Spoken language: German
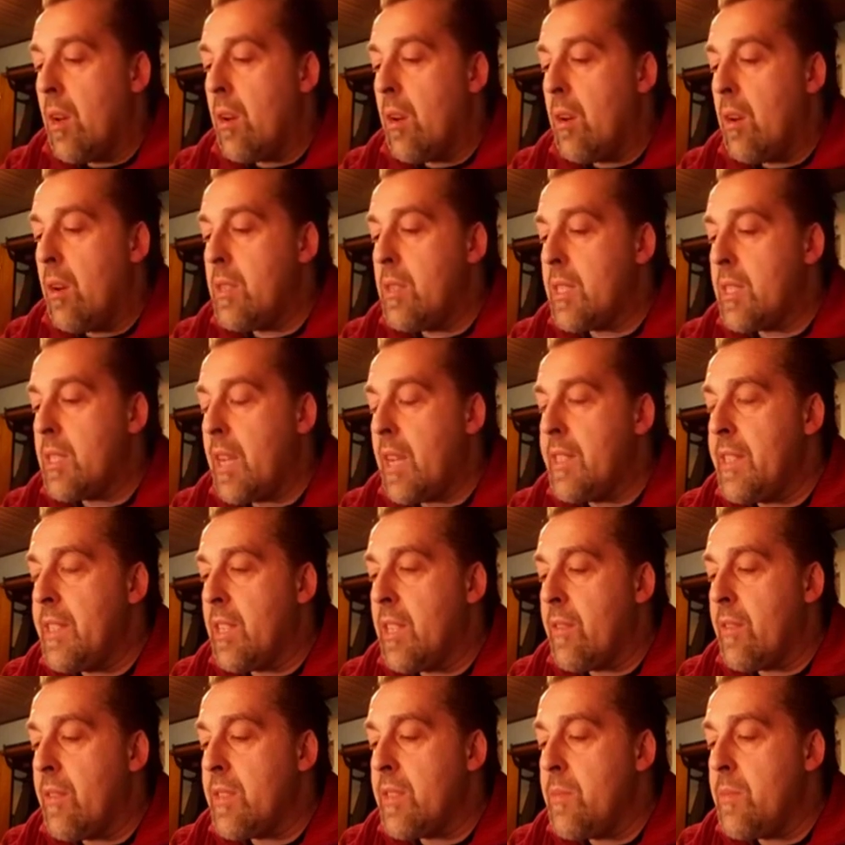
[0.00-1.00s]
Und das
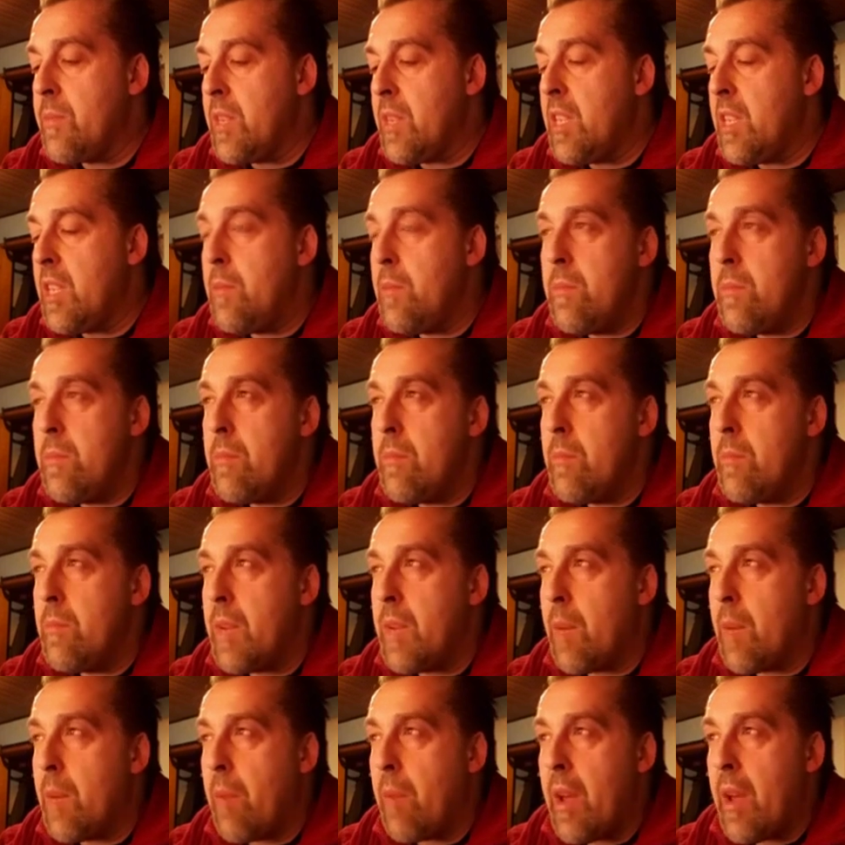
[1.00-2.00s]
Einzige, was ich mir
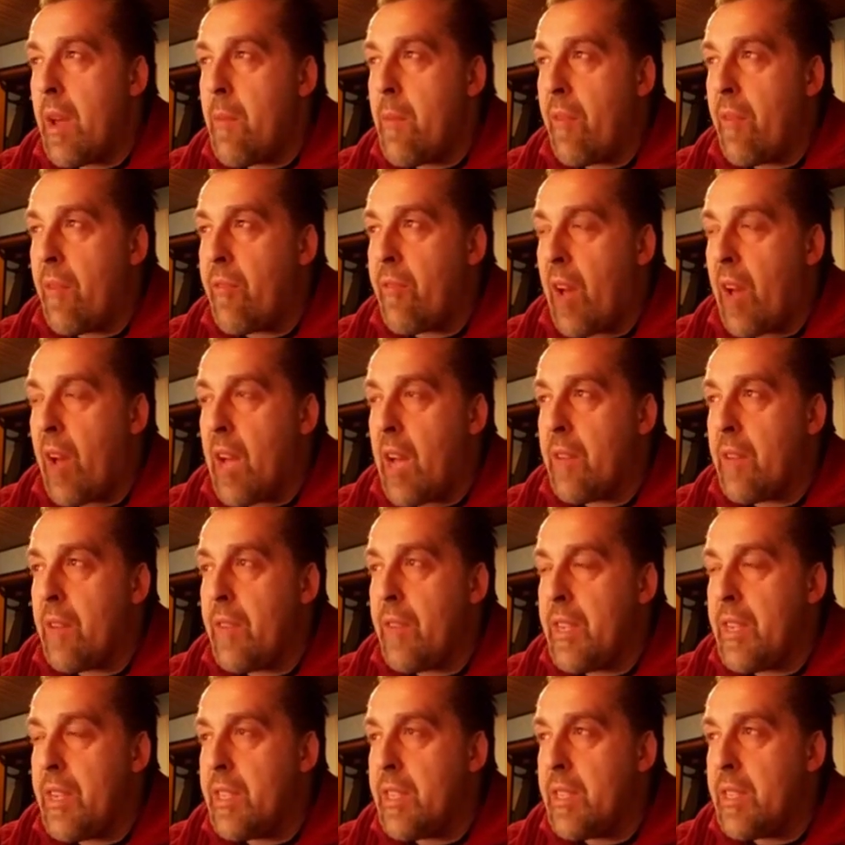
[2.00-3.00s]
dabei immer frage,
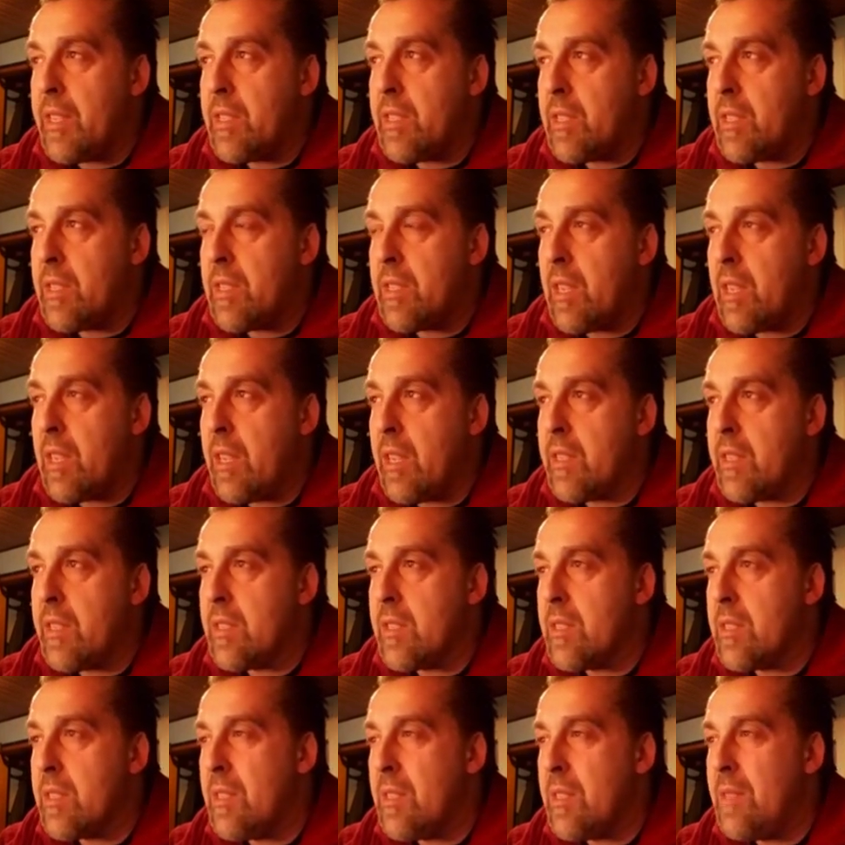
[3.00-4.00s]
wenn ich dieses sehe,
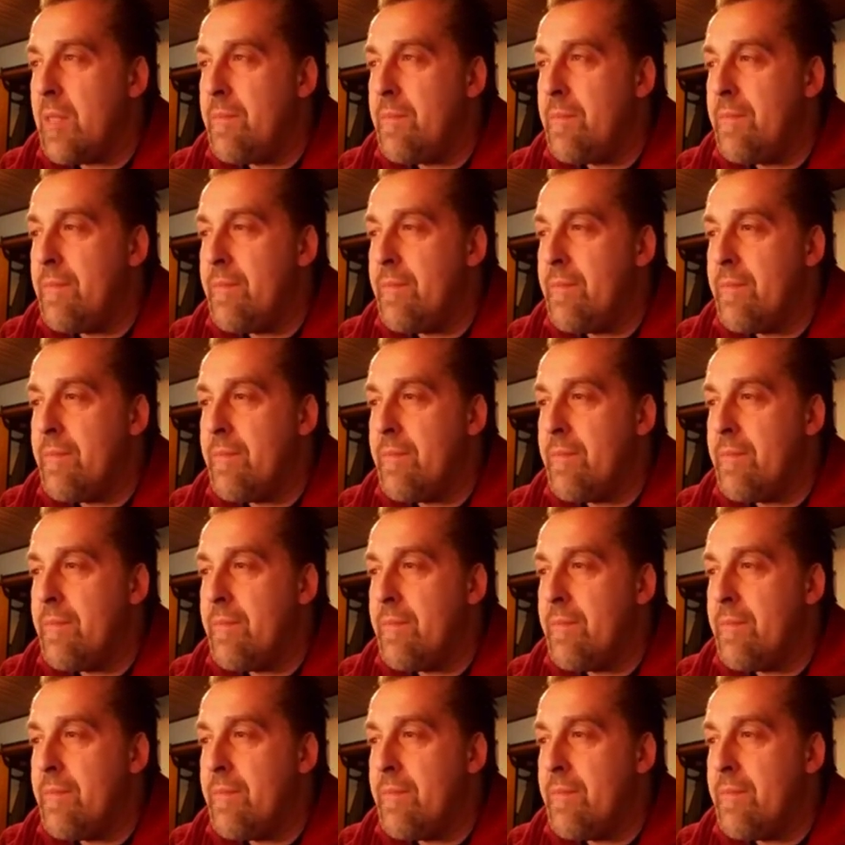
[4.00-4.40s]
ist, ähm,